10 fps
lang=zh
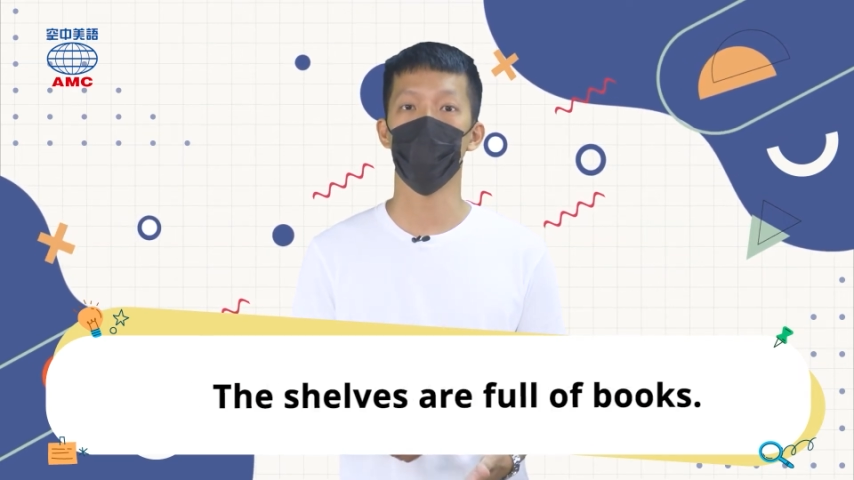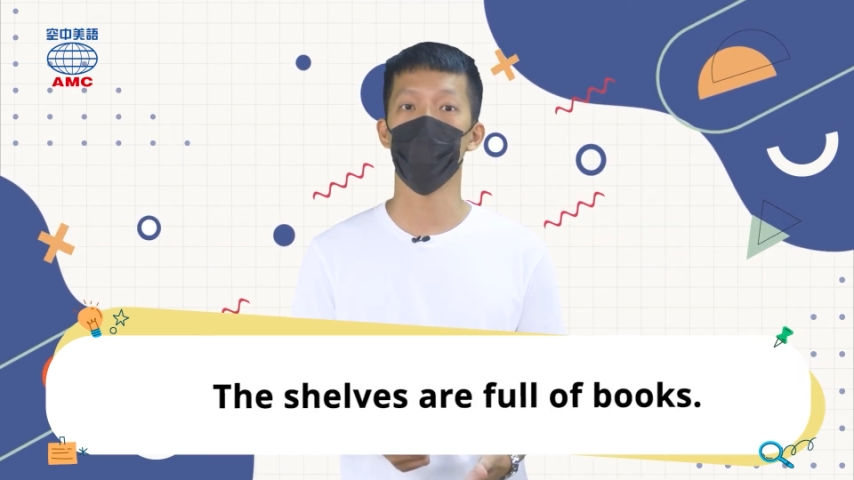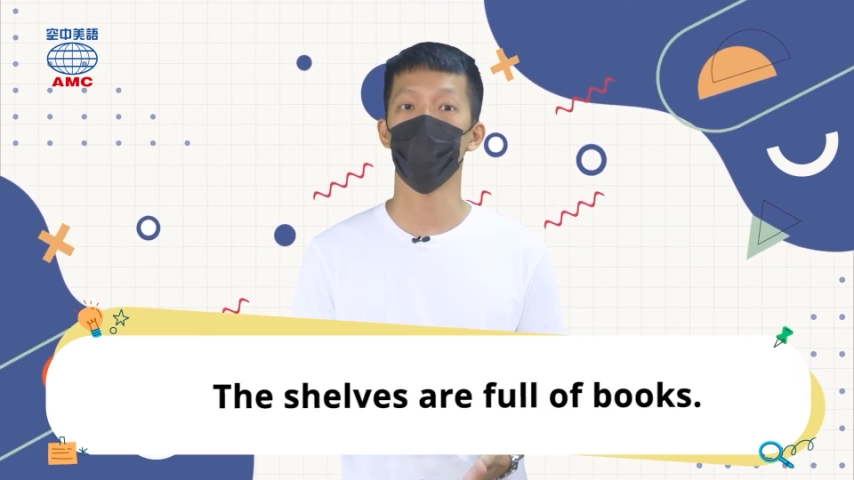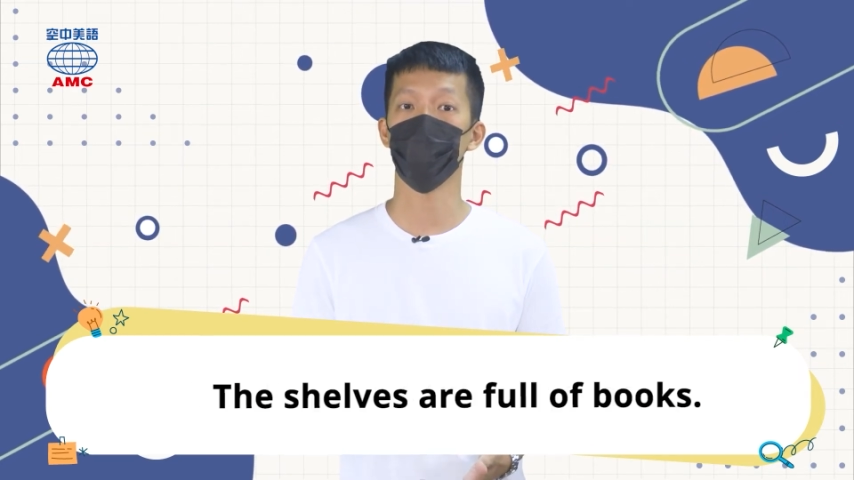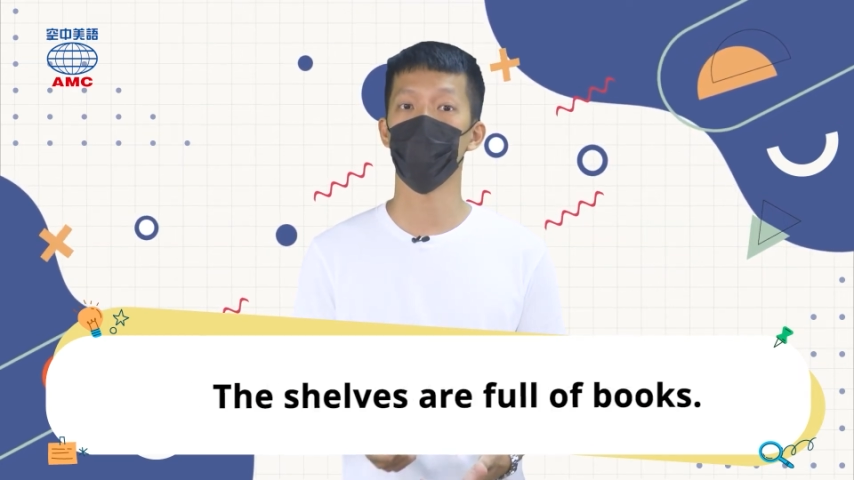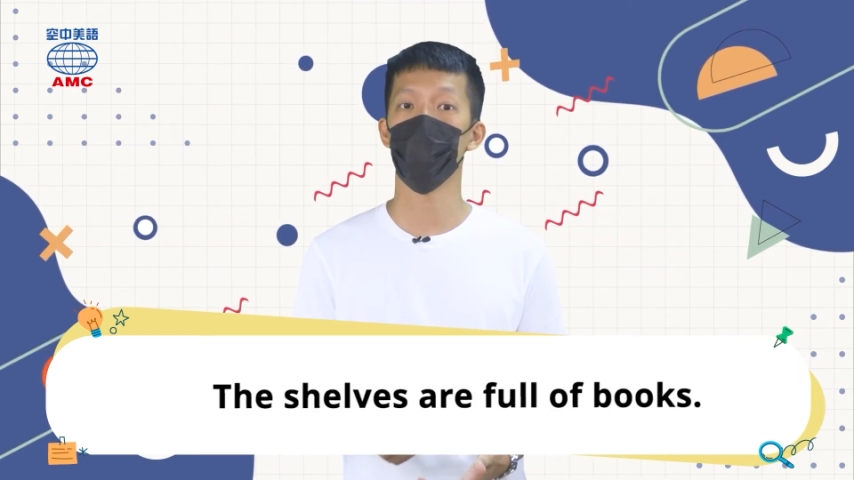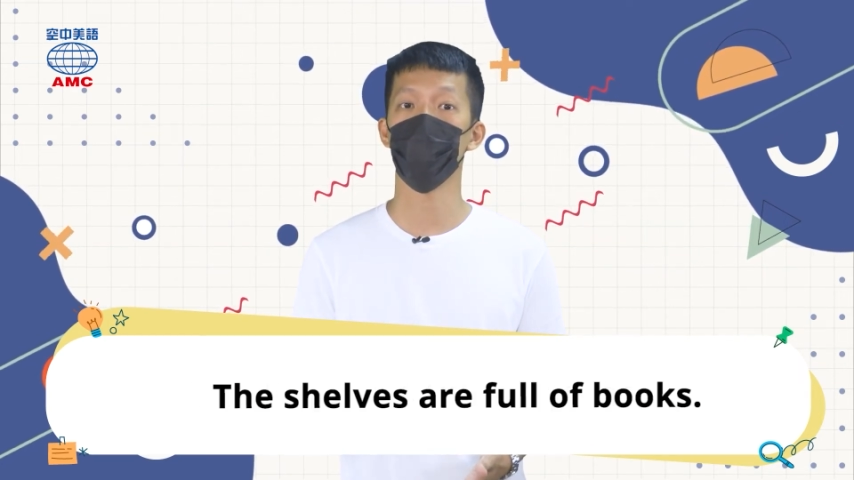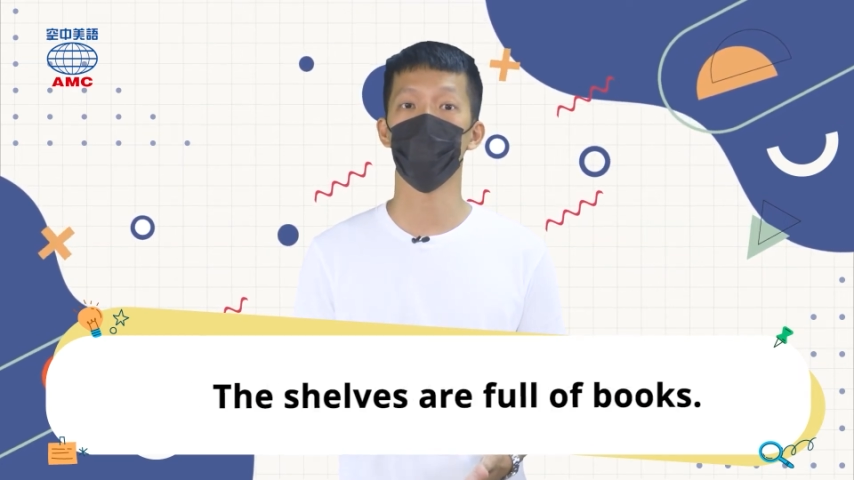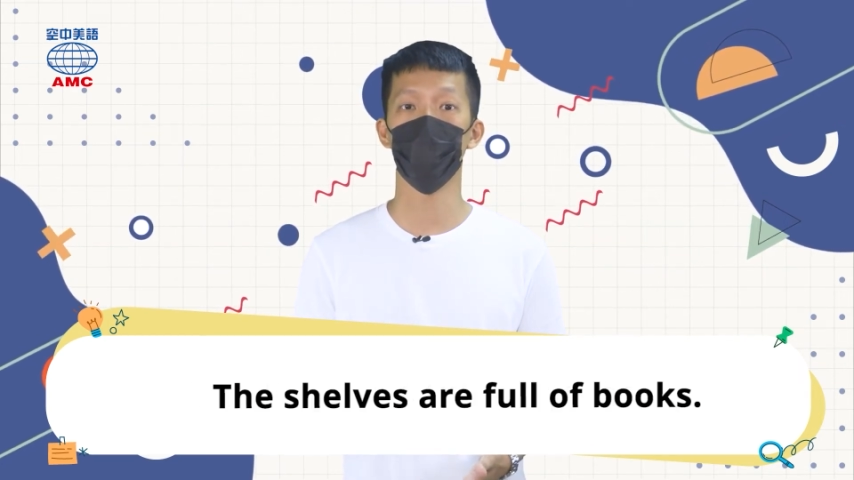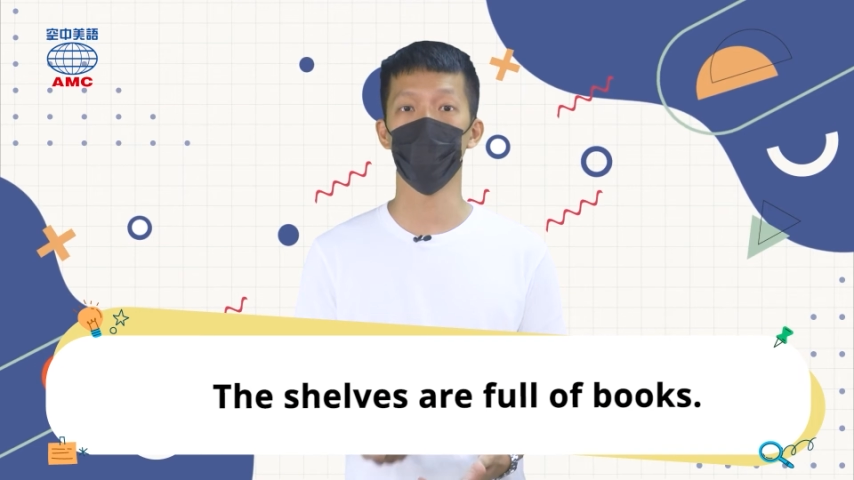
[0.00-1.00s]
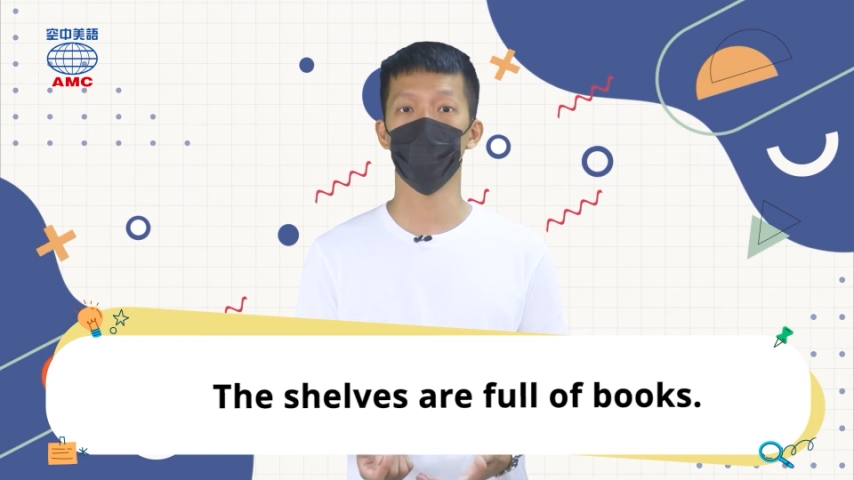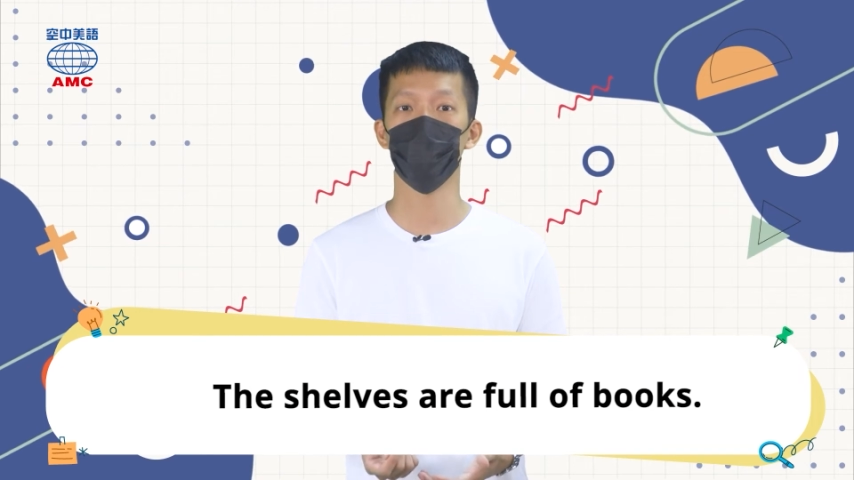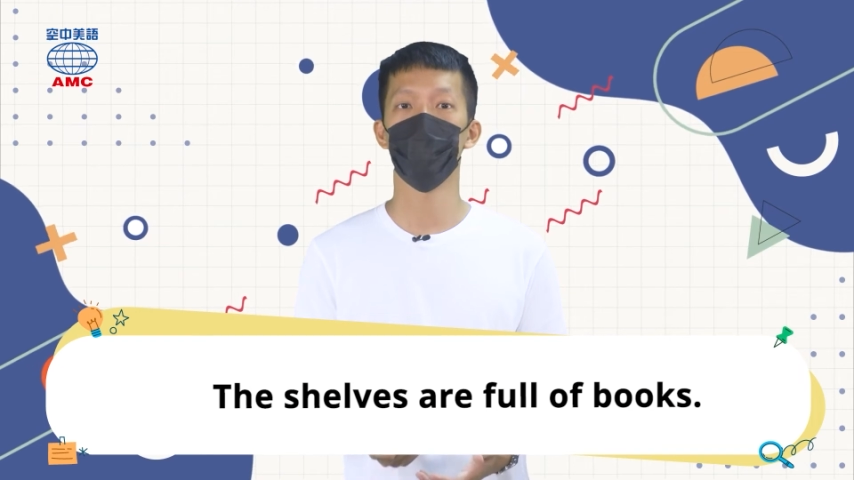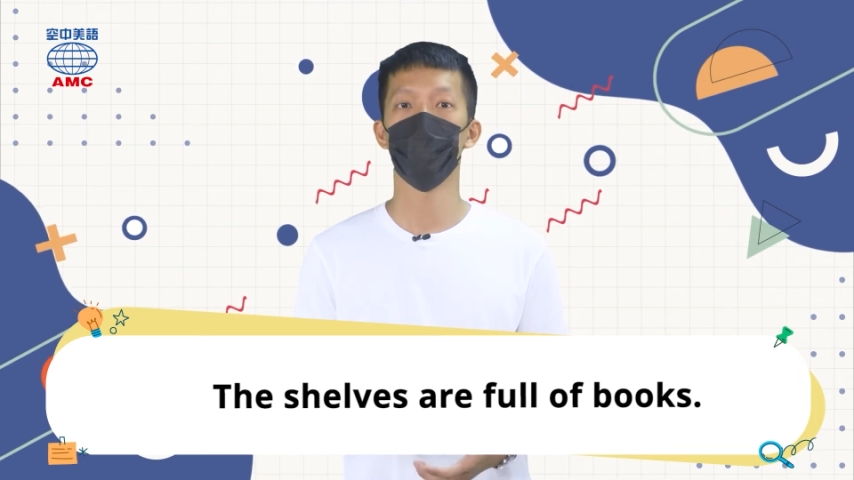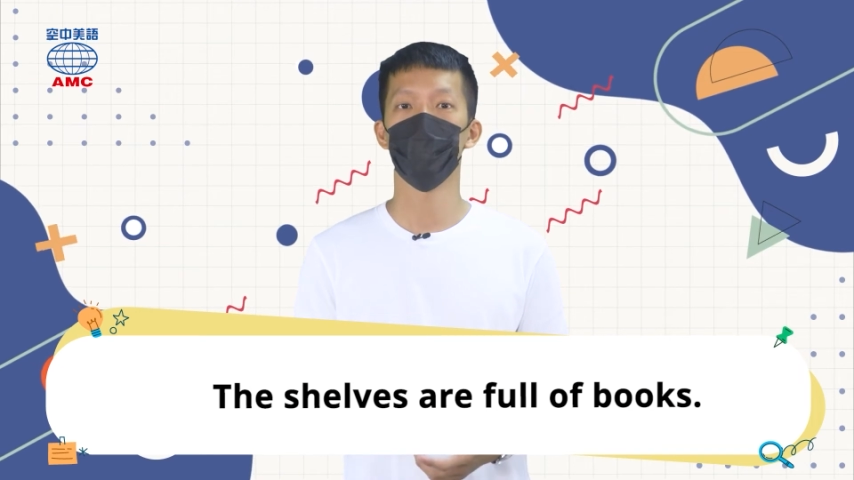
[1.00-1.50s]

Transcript: are full of books。